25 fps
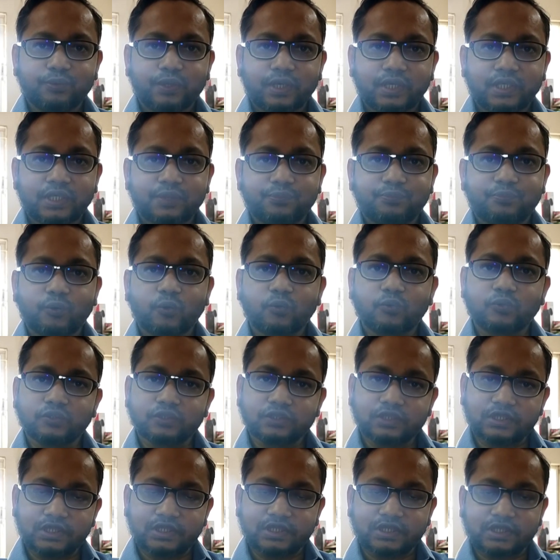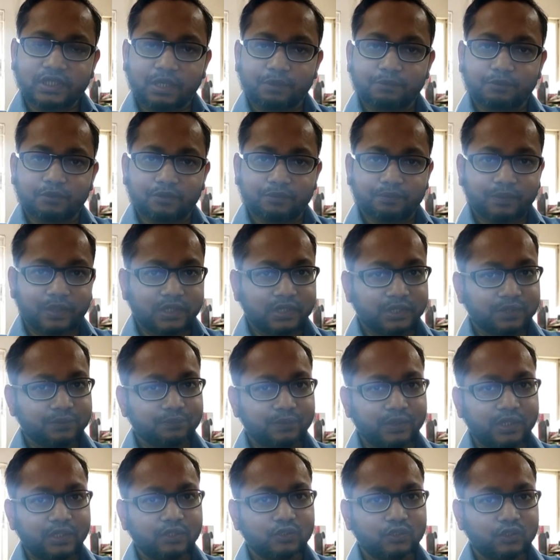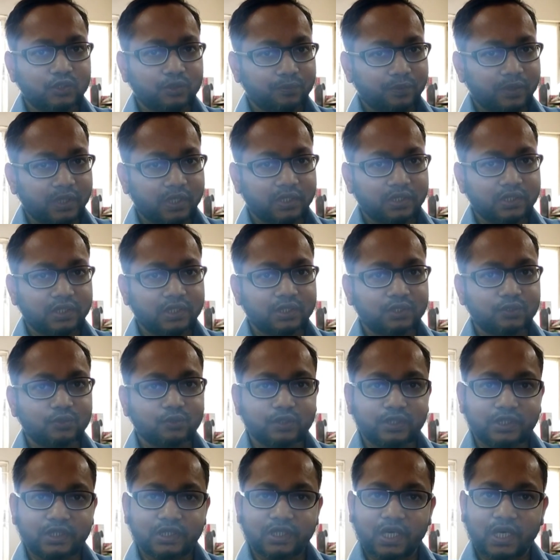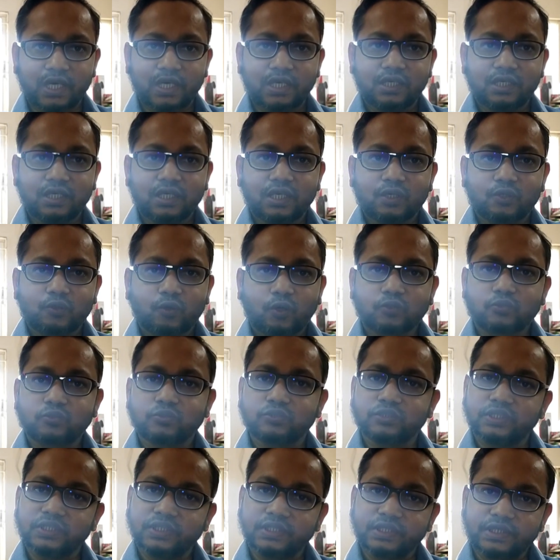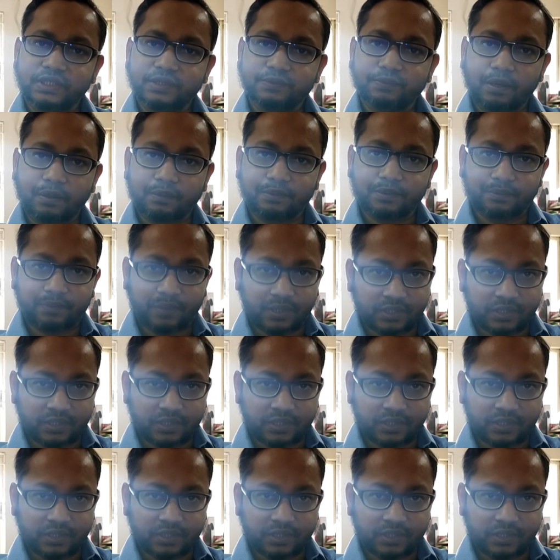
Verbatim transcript: টিউমারের প্রগনোসিস কেমন মানে ব্রেন টিউমারের রোগীরা কতদিন কিভাবে